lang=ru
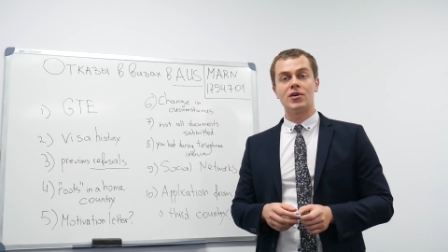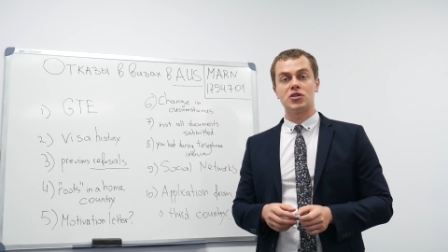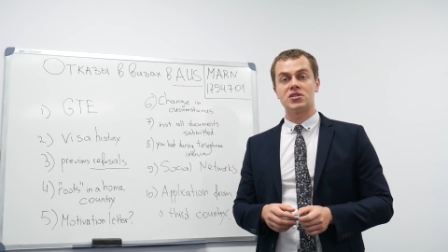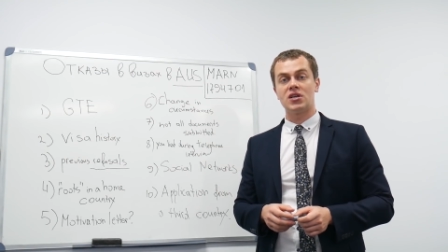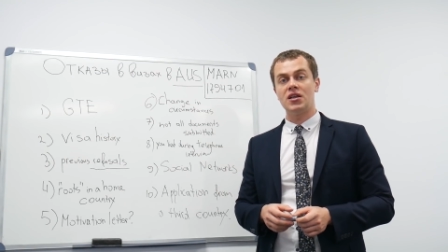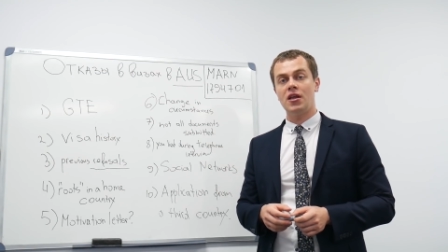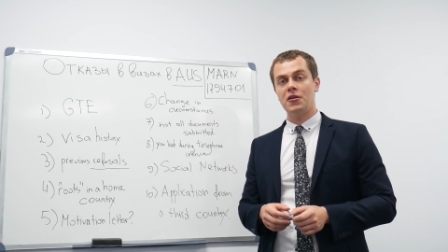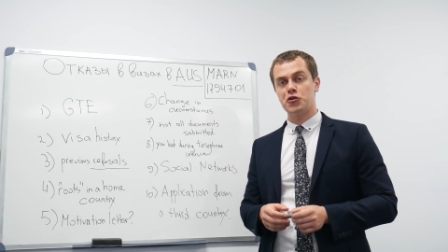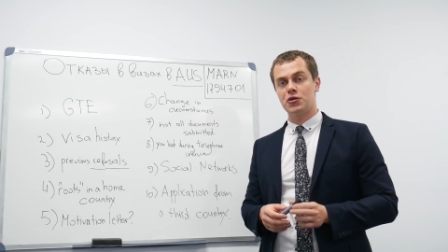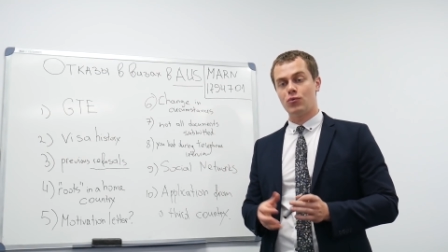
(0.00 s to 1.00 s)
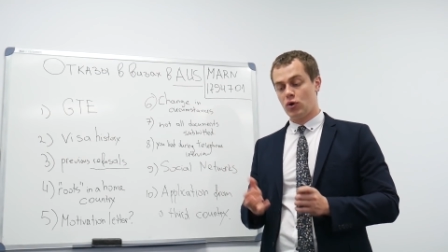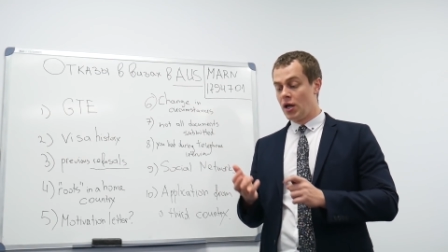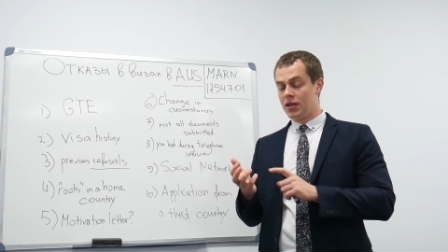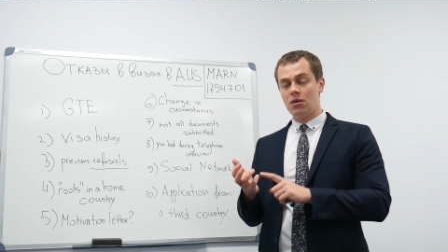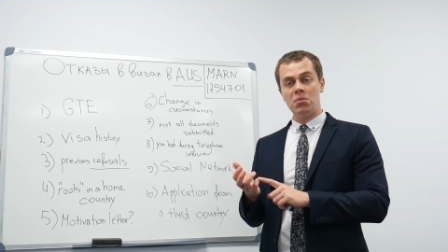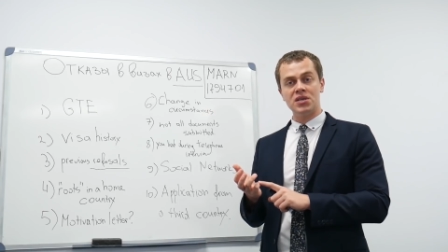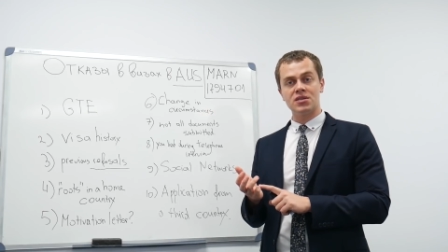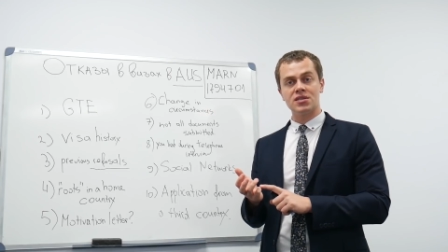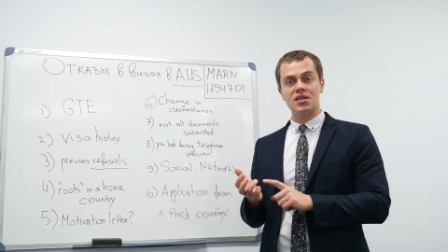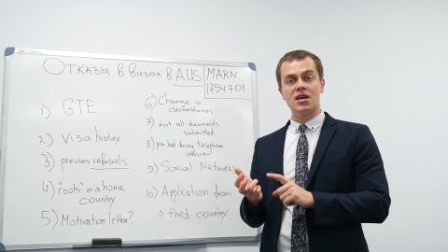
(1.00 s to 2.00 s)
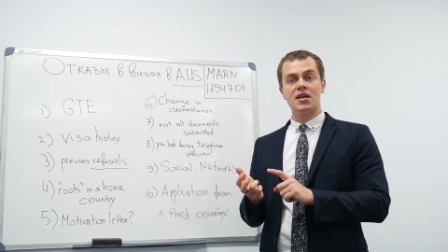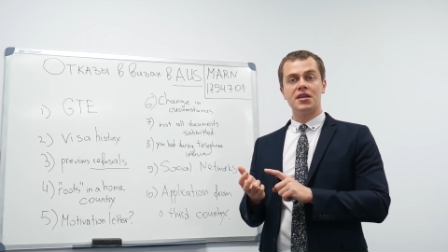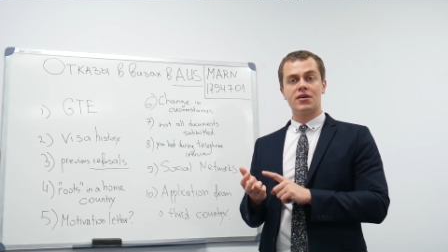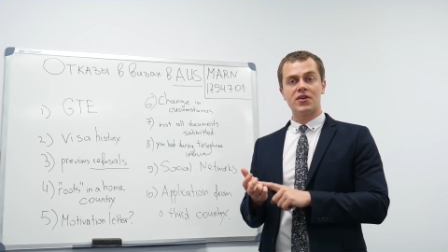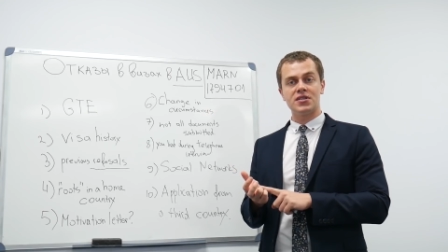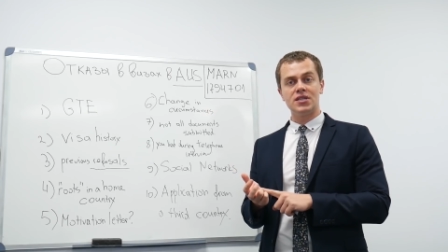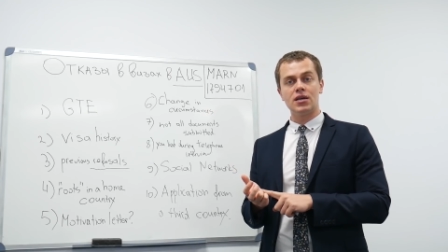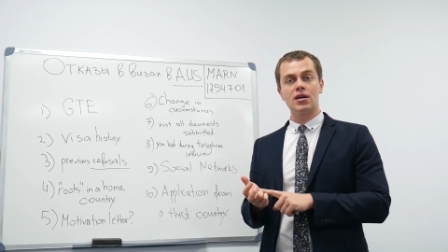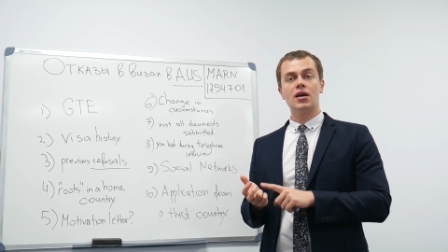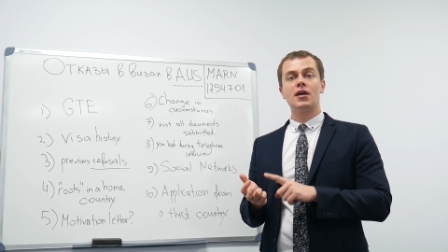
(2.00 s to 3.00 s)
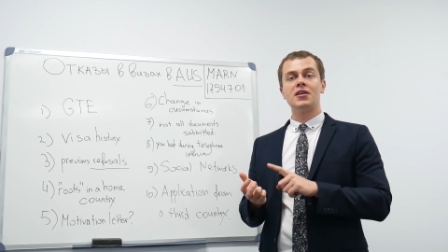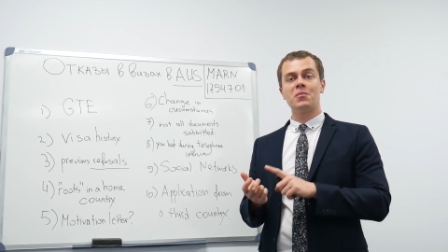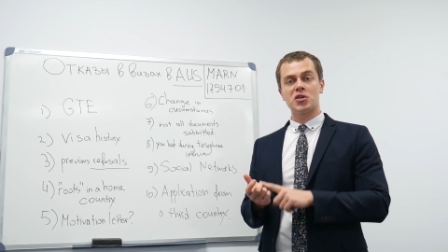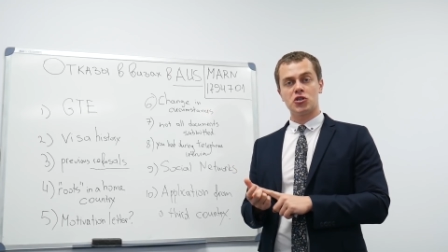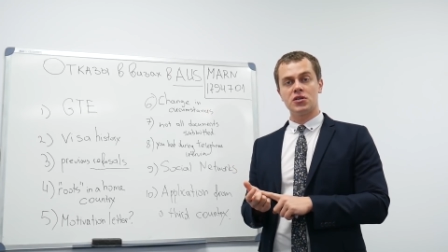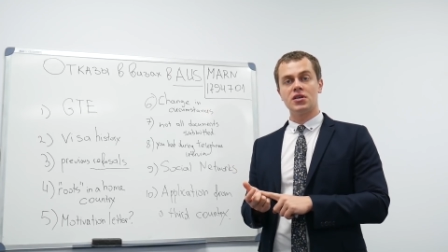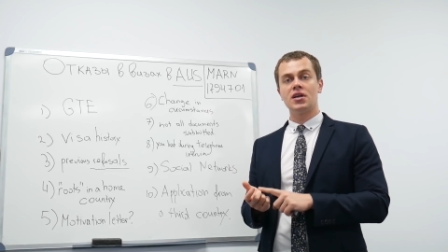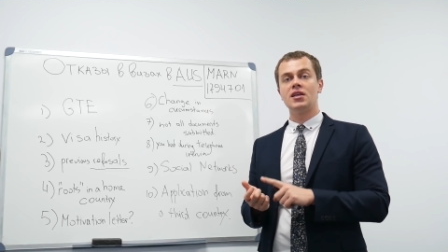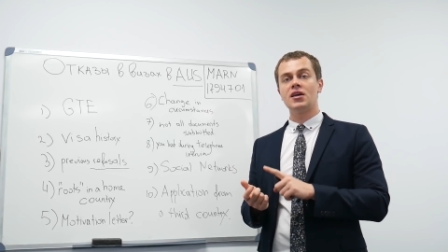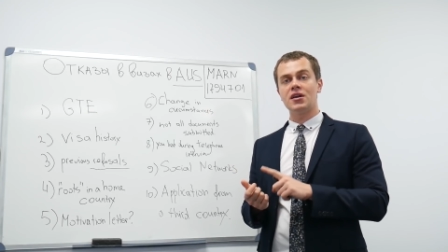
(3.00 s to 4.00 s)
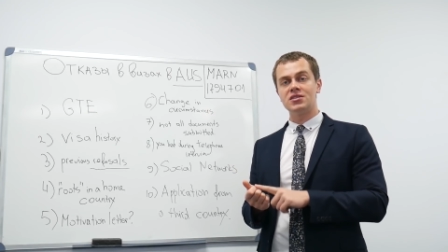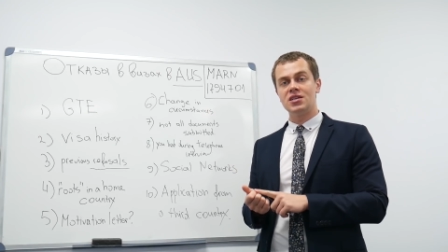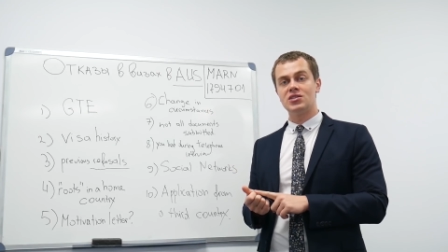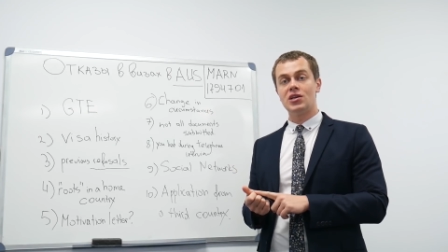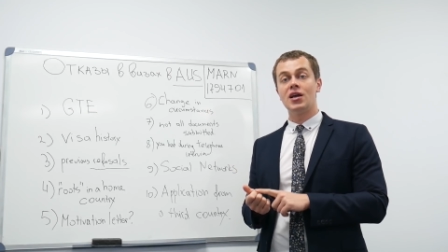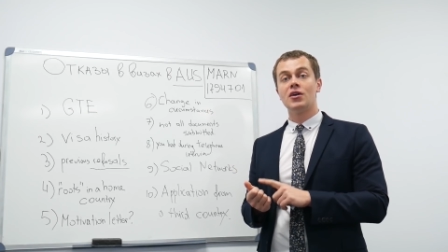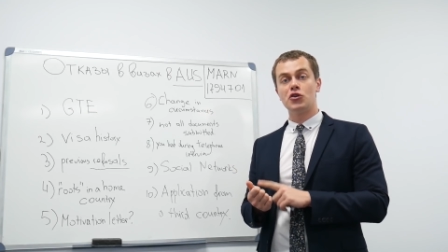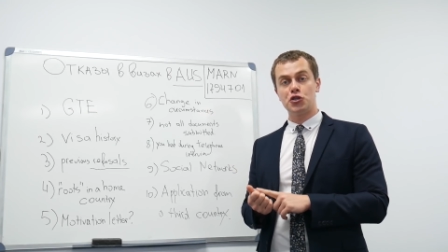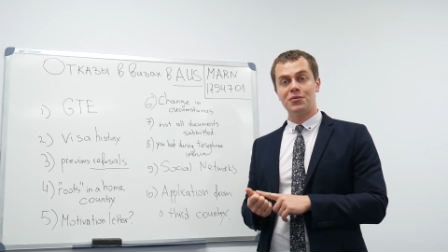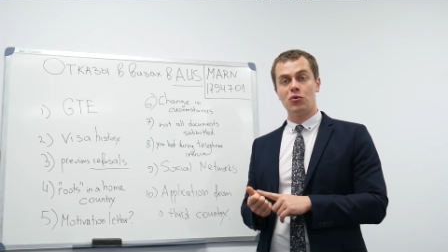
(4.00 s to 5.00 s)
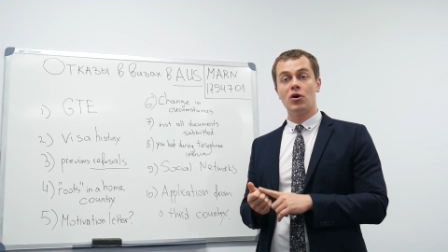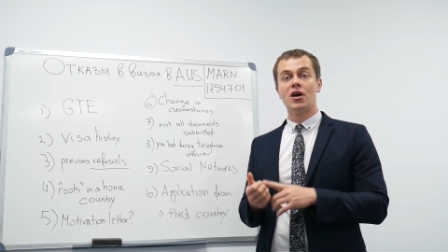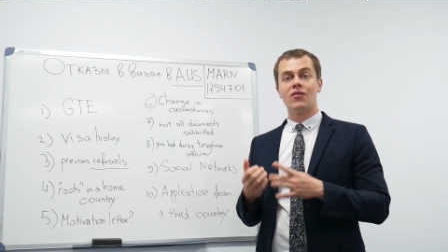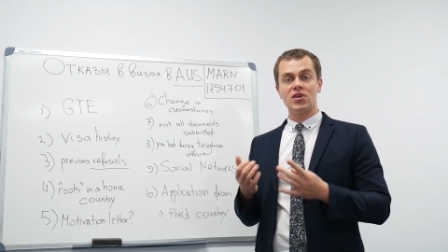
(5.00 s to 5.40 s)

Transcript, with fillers: в вашей стране ничего, ни бизнеса, ни квартиры, ни машины, ни родителей, ничего.